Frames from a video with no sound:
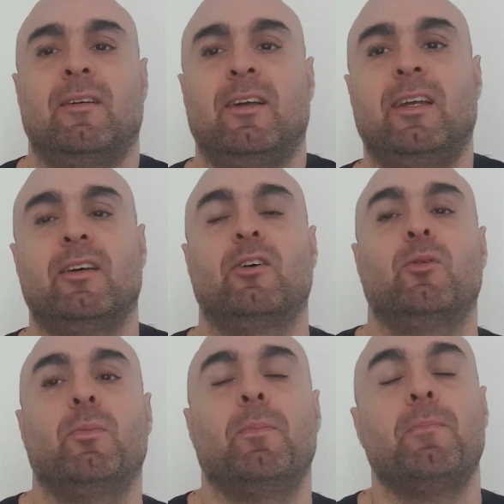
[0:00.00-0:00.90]
Et
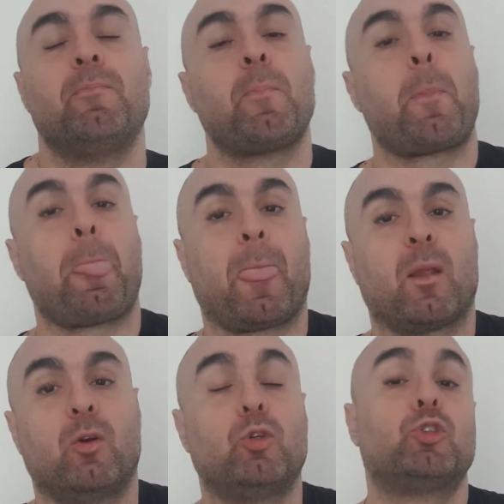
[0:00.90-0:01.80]
euh,
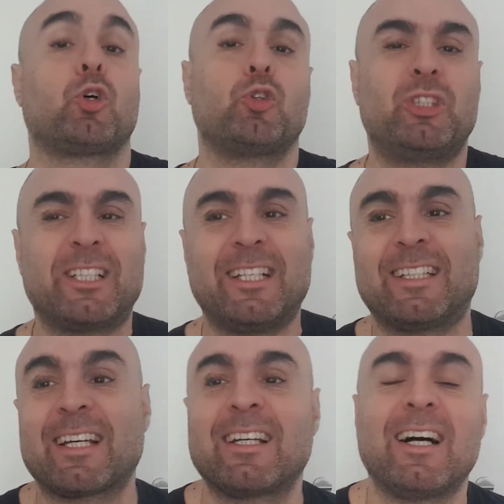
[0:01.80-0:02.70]
le genre de
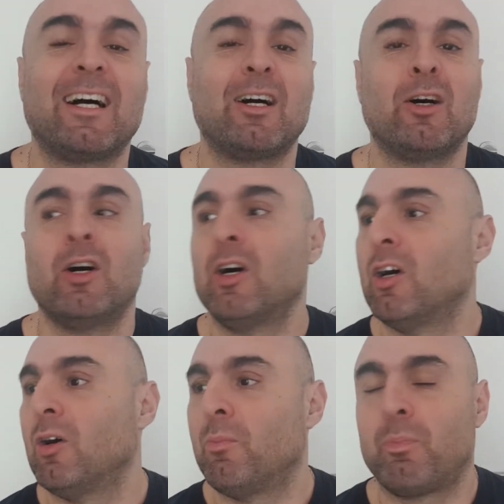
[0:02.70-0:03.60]
tiki-taka,
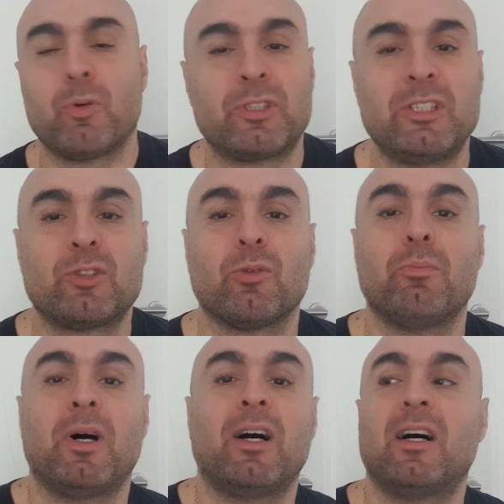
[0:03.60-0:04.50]
possession de
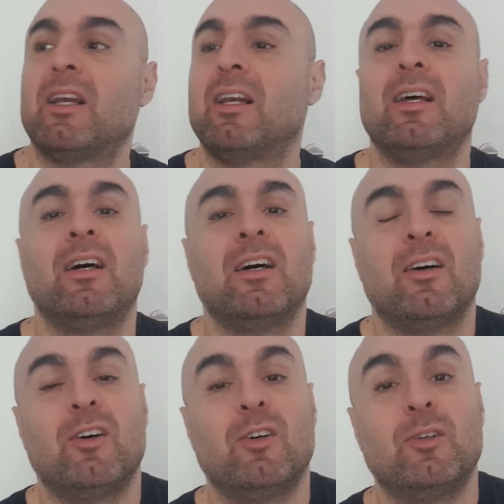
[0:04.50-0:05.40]
balle,
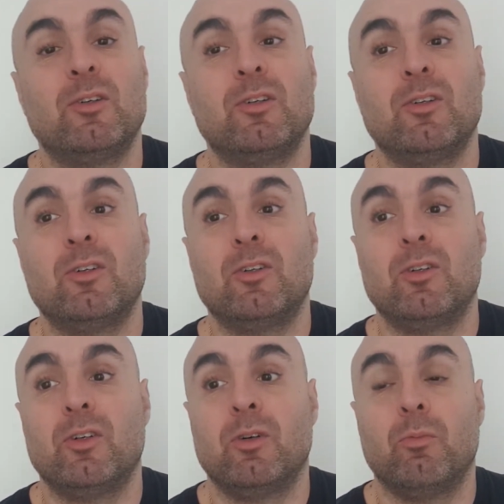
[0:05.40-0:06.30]

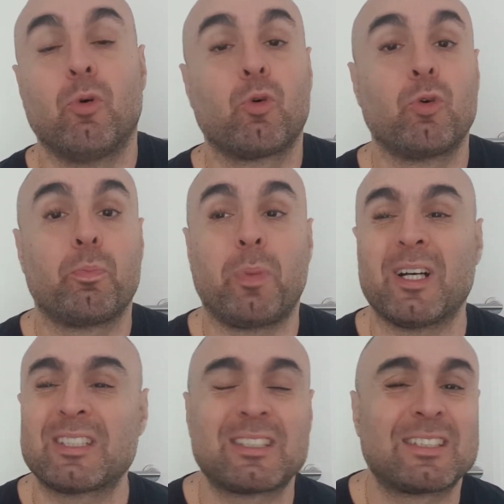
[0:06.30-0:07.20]
beaucoup de
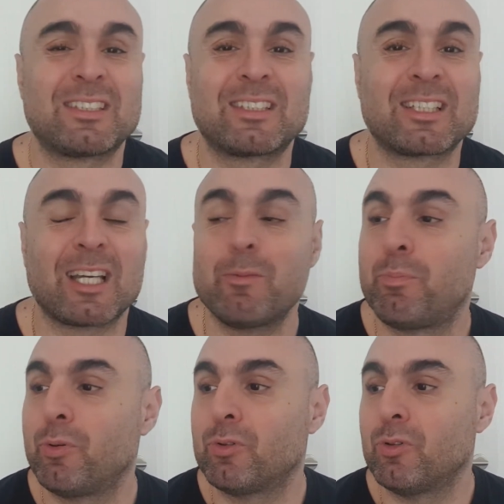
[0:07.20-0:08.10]
passes, très
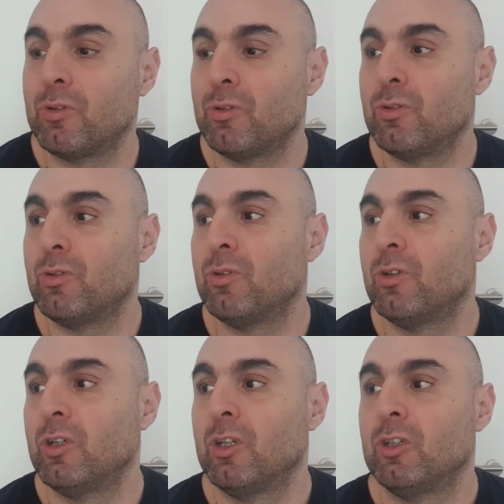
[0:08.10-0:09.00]
peu de,
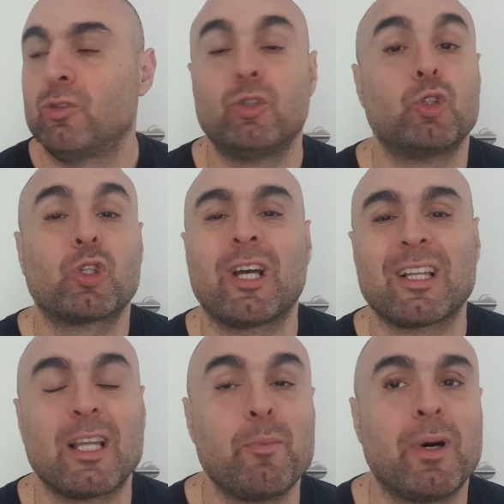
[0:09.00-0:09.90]
jeux
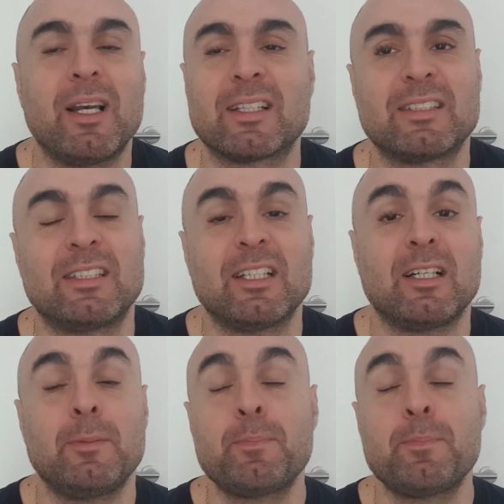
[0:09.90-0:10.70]
garde à balles etc.